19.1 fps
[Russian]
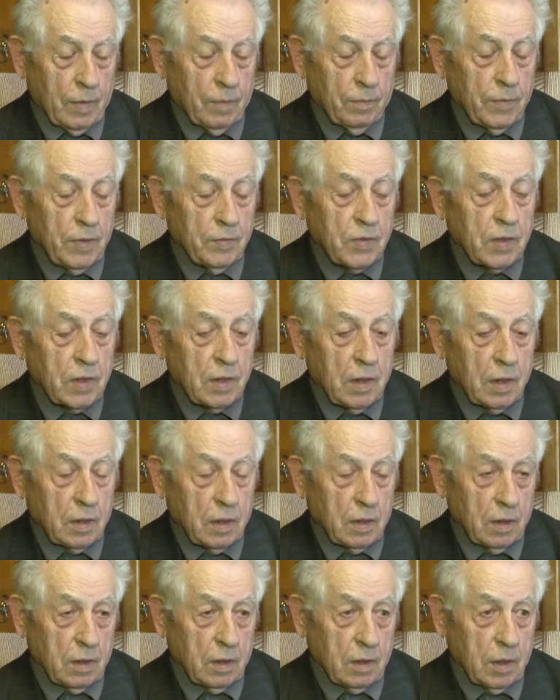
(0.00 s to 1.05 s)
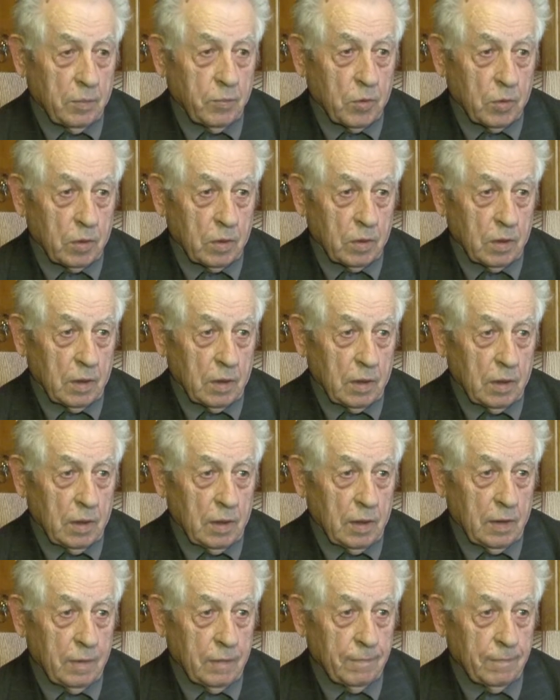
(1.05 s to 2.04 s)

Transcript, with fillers: Мы всегда на них опору делали.